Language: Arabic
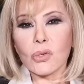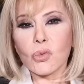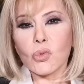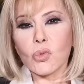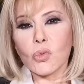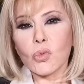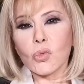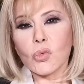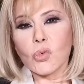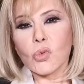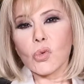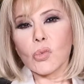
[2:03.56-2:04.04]

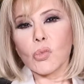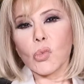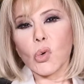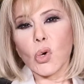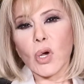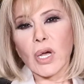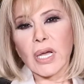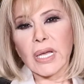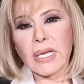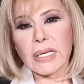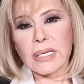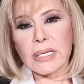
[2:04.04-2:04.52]
يكونوا
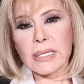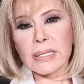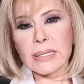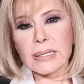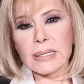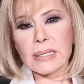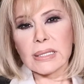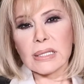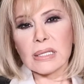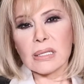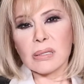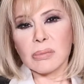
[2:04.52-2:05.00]

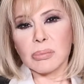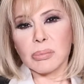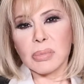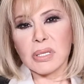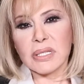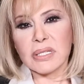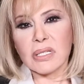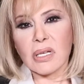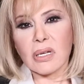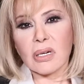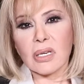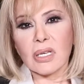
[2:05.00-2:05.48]
معاكسين
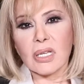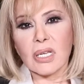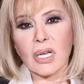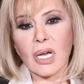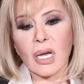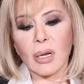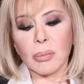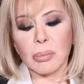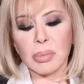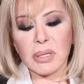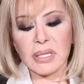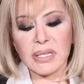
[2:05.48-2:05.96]

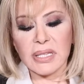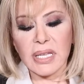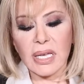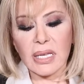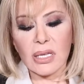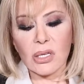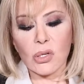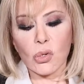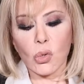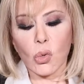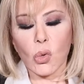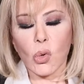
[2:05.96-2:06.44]
بطريقة
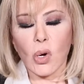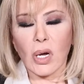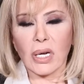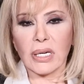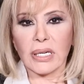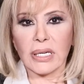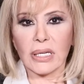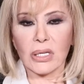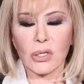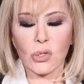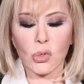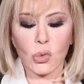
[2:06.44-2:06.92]
بضيقوا
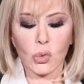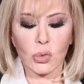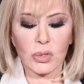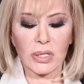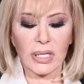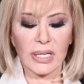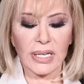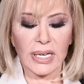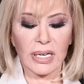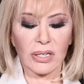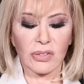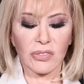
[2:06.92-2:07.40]

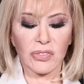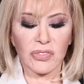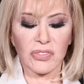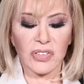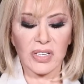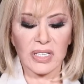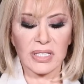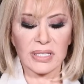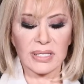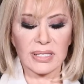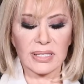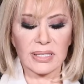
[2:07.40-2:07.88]
عليكم
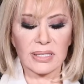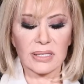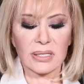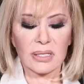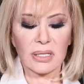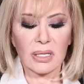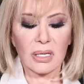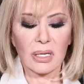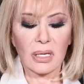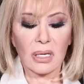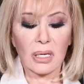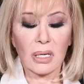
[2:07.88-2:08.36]
الأنفاس
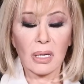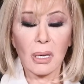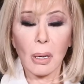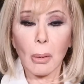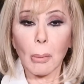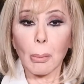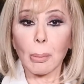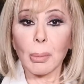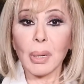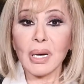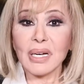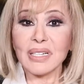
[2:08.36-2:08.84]

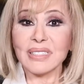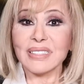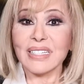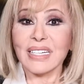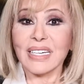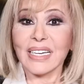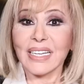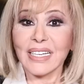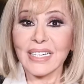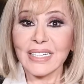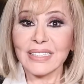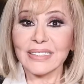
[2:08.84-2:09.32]
بعض
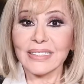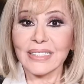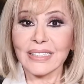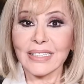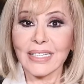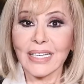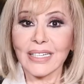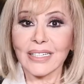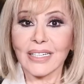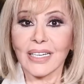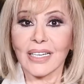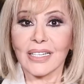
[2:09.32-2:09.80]

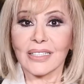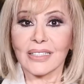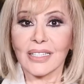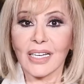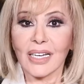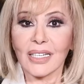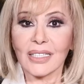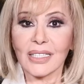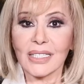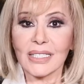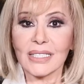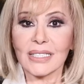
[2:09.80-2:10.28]
الاحتكاكات
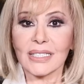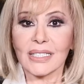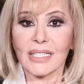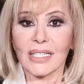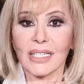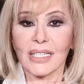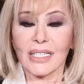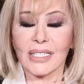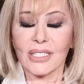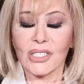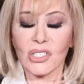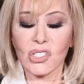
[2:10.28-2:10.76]
على
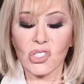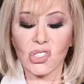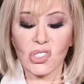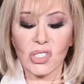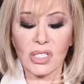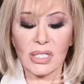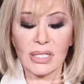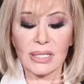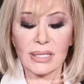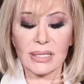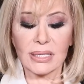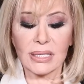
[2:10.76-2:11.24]
الصعيد
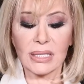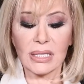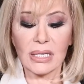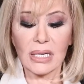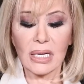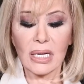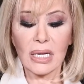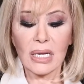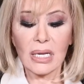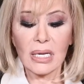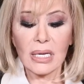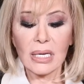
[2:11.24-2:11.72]
الشخصي
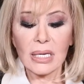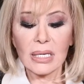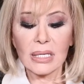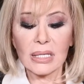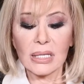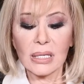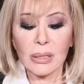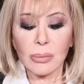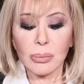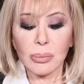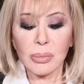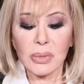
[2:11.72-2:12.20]

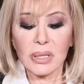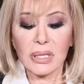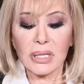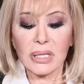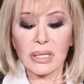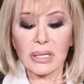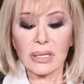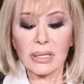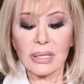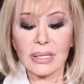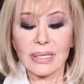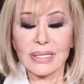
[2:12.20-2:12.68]

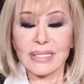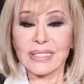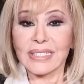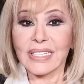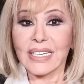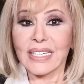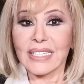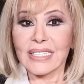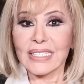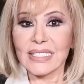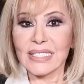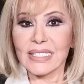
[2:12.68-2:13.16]
يمكن
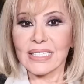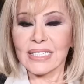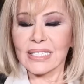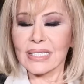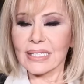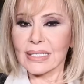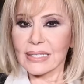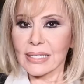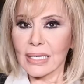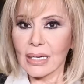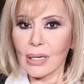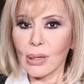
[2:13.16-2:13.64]
تأثر
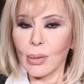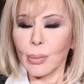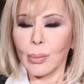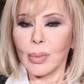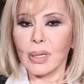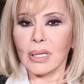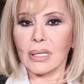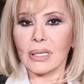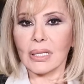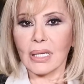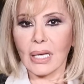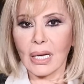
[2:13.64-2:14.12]

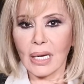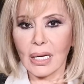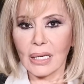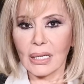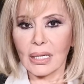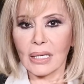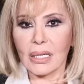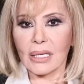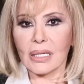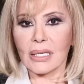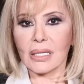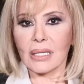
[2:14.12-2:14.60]
سلبا
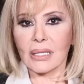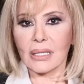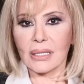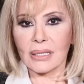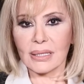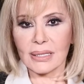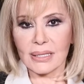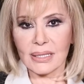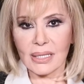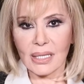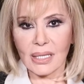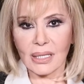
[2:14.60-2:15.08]
على
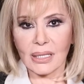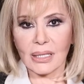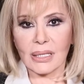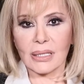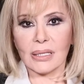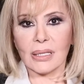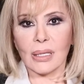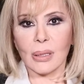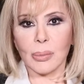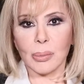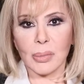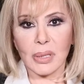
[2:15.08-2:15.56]

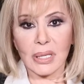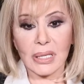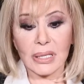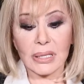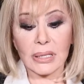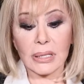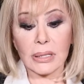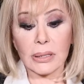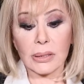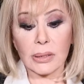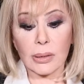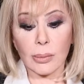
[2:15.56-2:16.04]
الصعيد
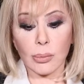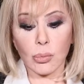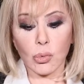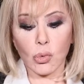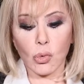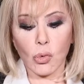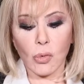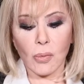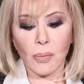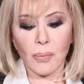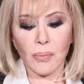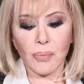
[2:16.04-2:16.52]
المهني
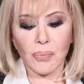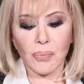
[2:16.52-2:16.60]
انتبهوا